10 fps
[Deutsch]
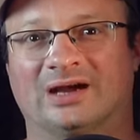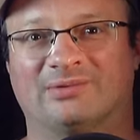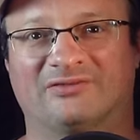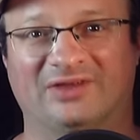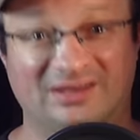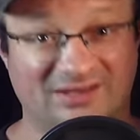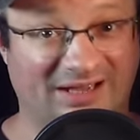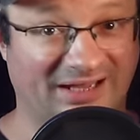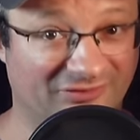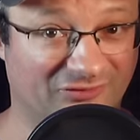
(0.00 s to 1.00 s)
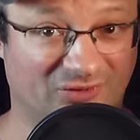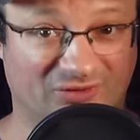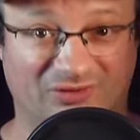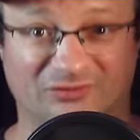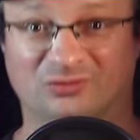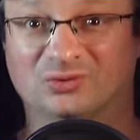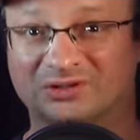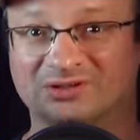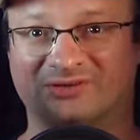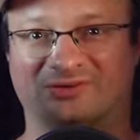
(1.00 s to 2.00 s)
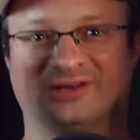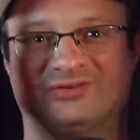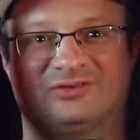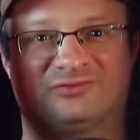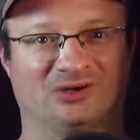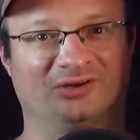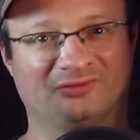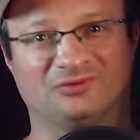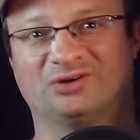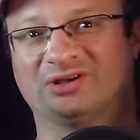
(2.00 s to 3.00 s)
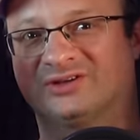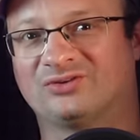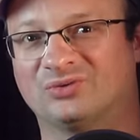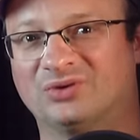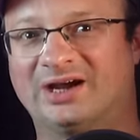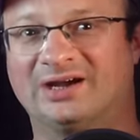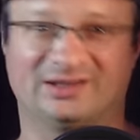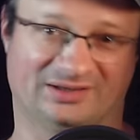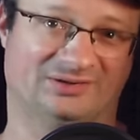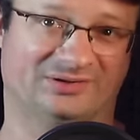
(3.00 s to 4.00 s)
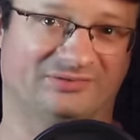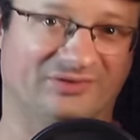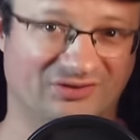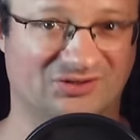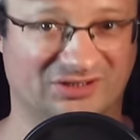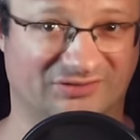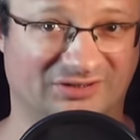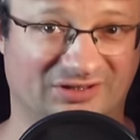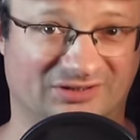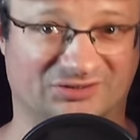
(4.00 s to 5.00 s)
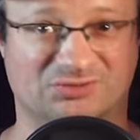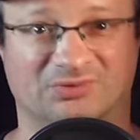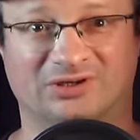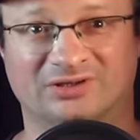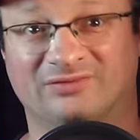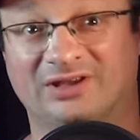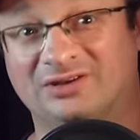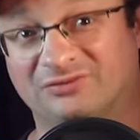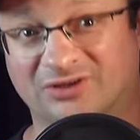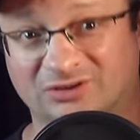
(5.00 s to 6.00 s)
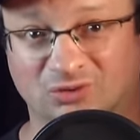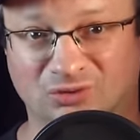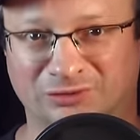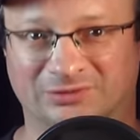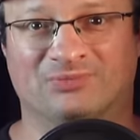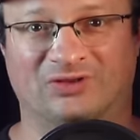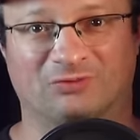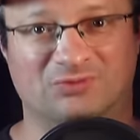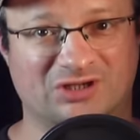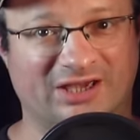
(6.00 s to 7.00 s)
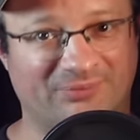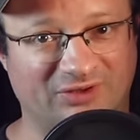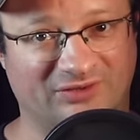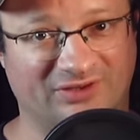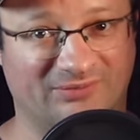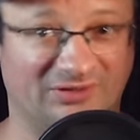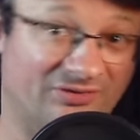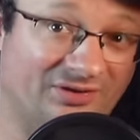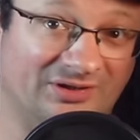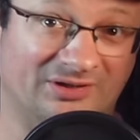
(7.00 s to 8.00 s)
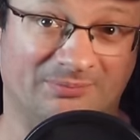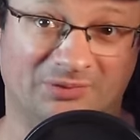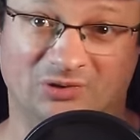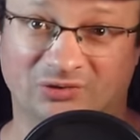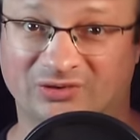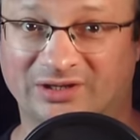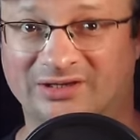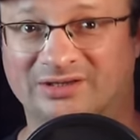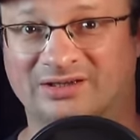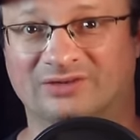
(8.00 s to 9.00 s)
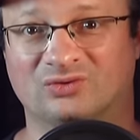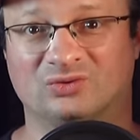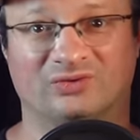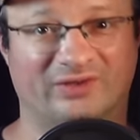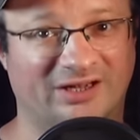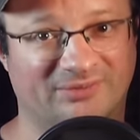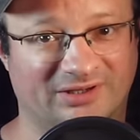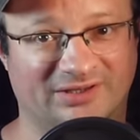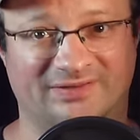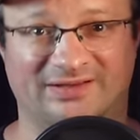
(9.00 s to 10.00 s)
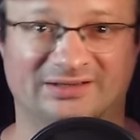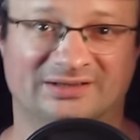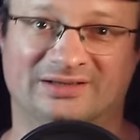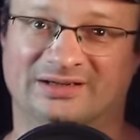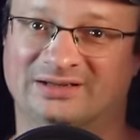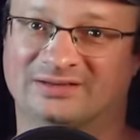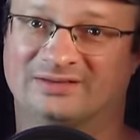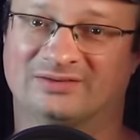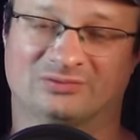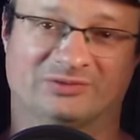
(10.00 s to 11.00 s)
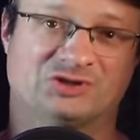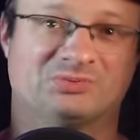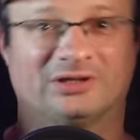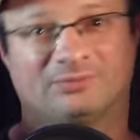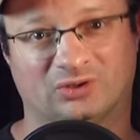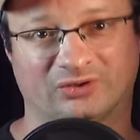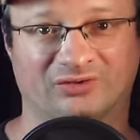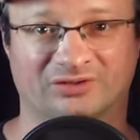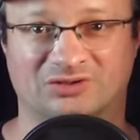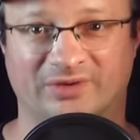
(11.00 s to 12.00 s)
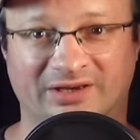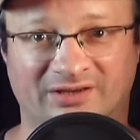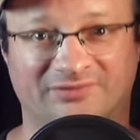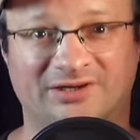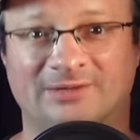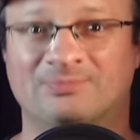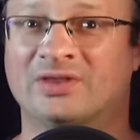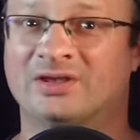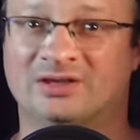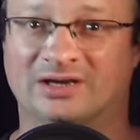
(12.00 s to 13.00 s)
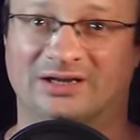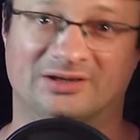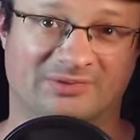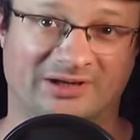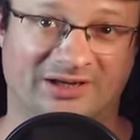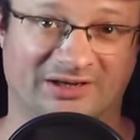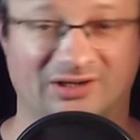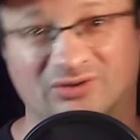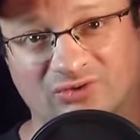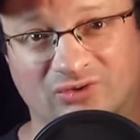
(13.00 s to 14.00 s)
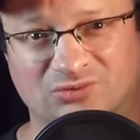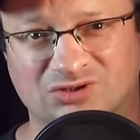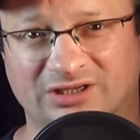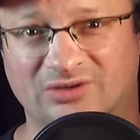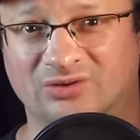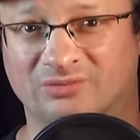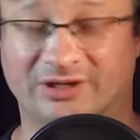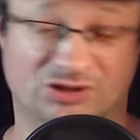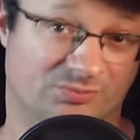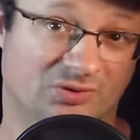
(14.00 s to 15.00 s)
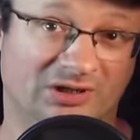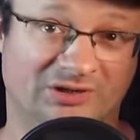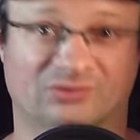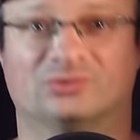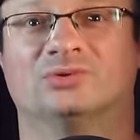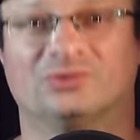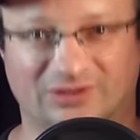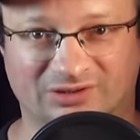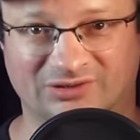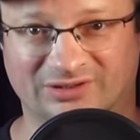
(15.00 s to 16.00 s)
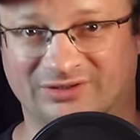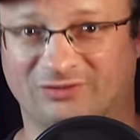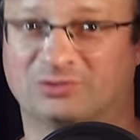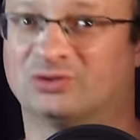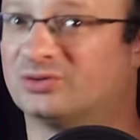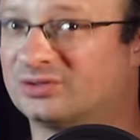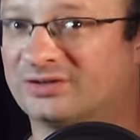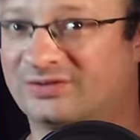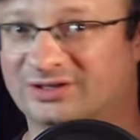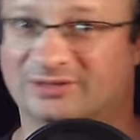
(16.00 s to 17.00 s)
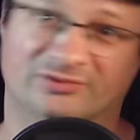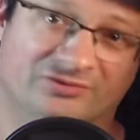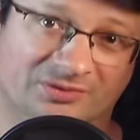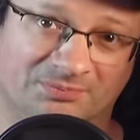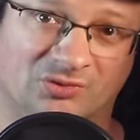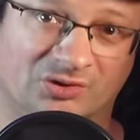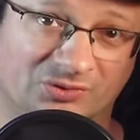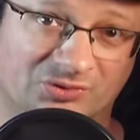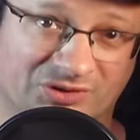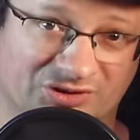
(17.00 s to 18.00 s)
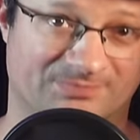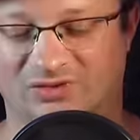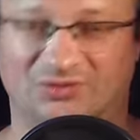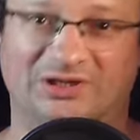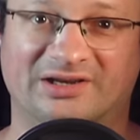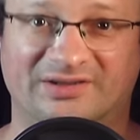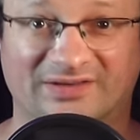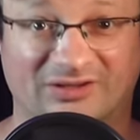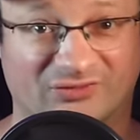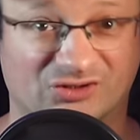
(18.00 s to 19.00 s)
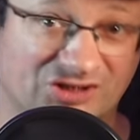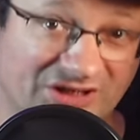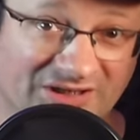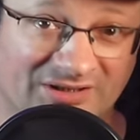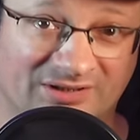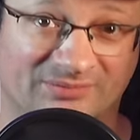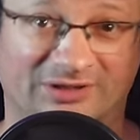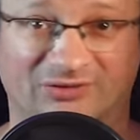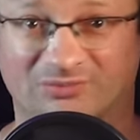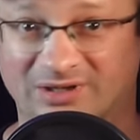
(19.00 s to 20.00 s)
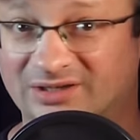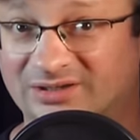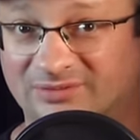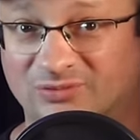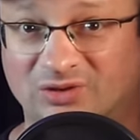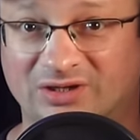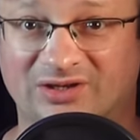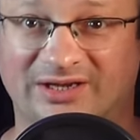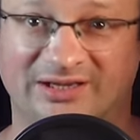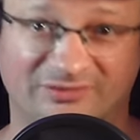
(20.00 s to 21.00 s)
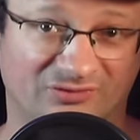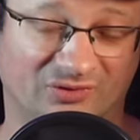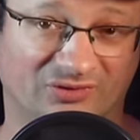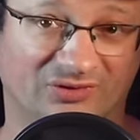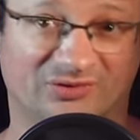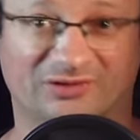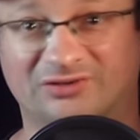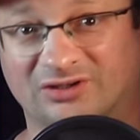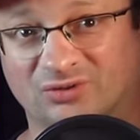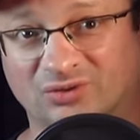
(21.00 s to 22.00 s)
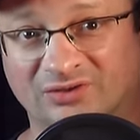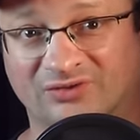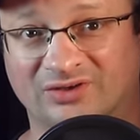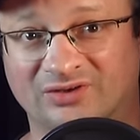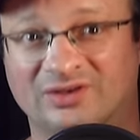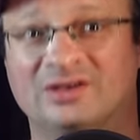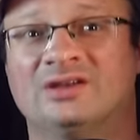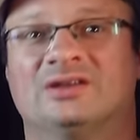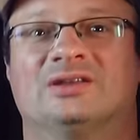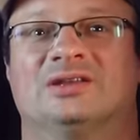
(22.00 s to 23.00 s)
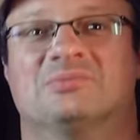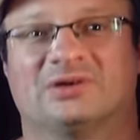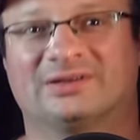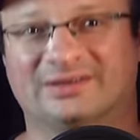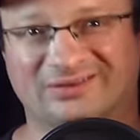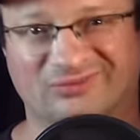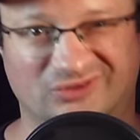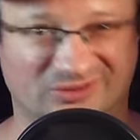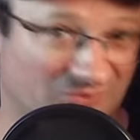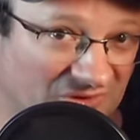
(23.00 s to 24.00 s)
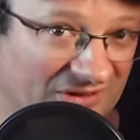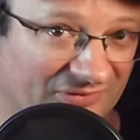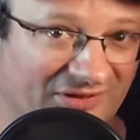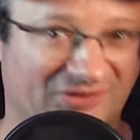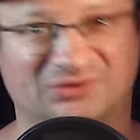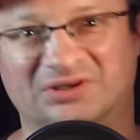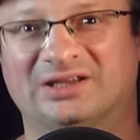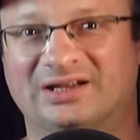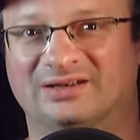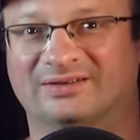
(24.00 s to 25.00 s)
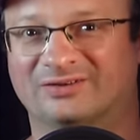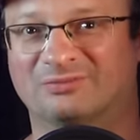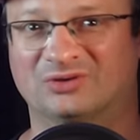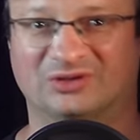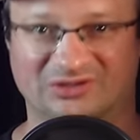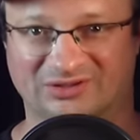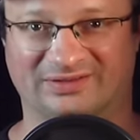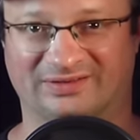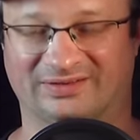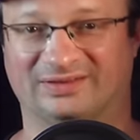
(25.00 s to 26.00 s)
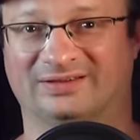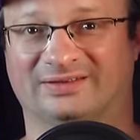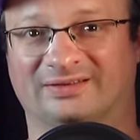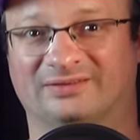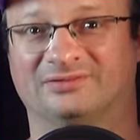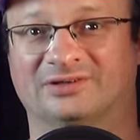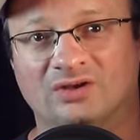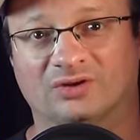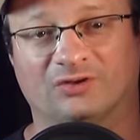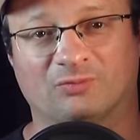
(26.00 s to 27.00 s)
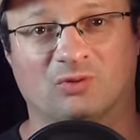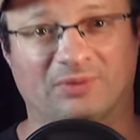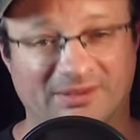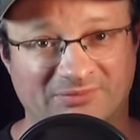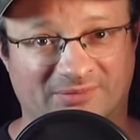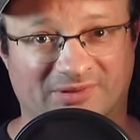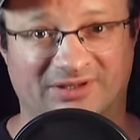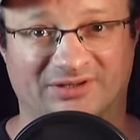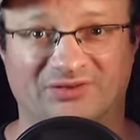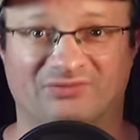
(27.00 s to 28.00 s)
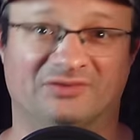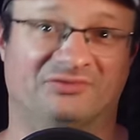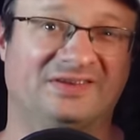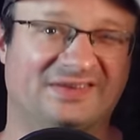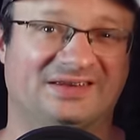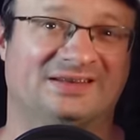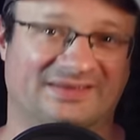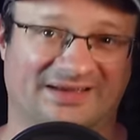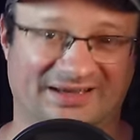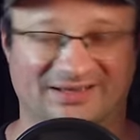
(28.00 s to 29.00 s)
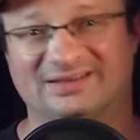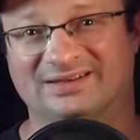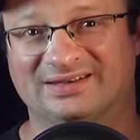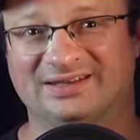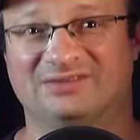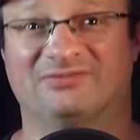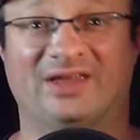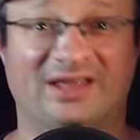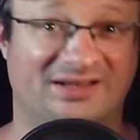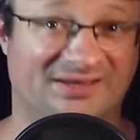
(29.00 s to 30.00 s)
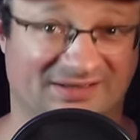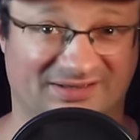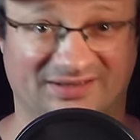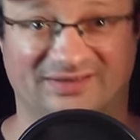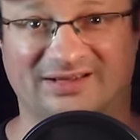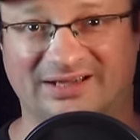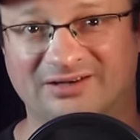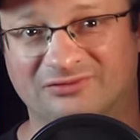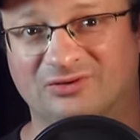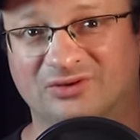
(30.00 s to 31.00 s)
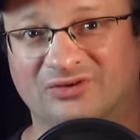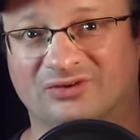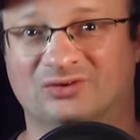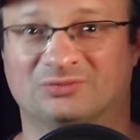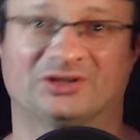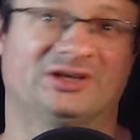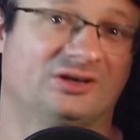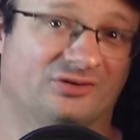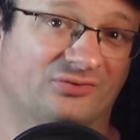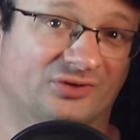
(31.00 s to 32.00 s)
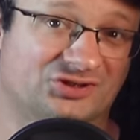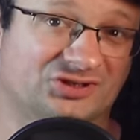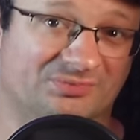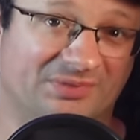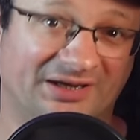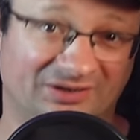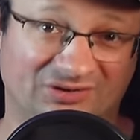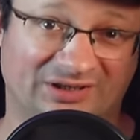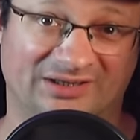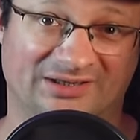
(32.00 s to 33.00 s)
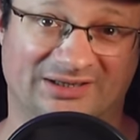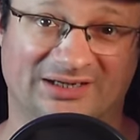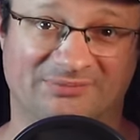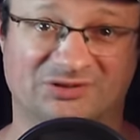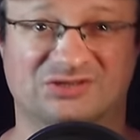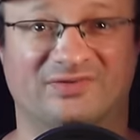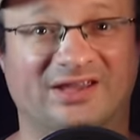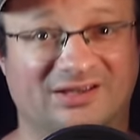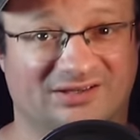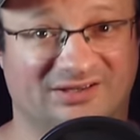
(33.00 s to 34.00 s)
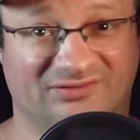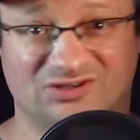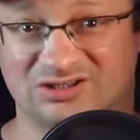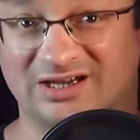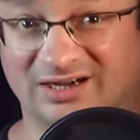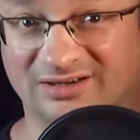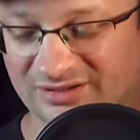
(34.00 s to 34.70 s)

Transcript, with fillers: Aber welche Einflüsse führten quasi von vorher zu nachher oder wissenschaftlicher gesprochen, welche Faktoren? Das beschreibt er in seinem Instagram-Post eigentlich ganz gut selber. Er sagt dann halt, dass es zum Beispiel ein Personal Trainer war, allgemeine Ernährungsumstellung, mehr Sport und auch dann das Produkt, das er da bewirbt, Mono Nutrition. So da das jetzt verschiedene, also mehrere mögliche Einflüsse oder Faktoren sind, nimmt man dann das Wort multifaktoriell. Also das bedeutet das jetzt hier ganz einfach. Und das Problem dabei ist, wir wissen jetzt eigentlich nicht, welcher dieser Einflüsse zum Trainingsfortschritt beigetragen haben, geschweige denn wie stark.